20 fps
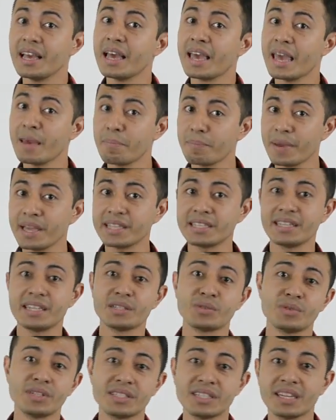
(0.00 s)
repense na
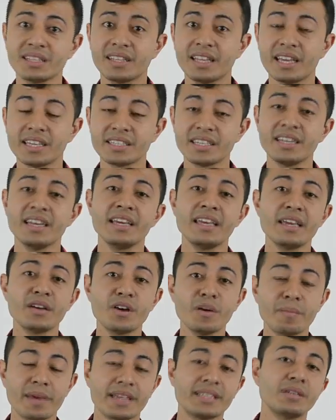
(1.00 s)
sua estratégia e
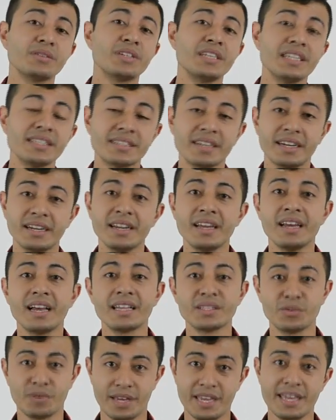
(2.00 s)
comece a utilizar
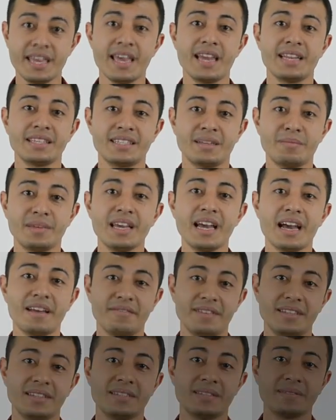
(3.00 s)
as URLs
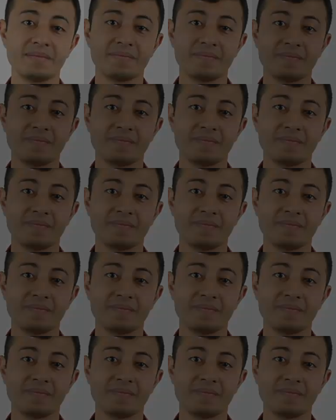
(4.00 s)
amigáveis.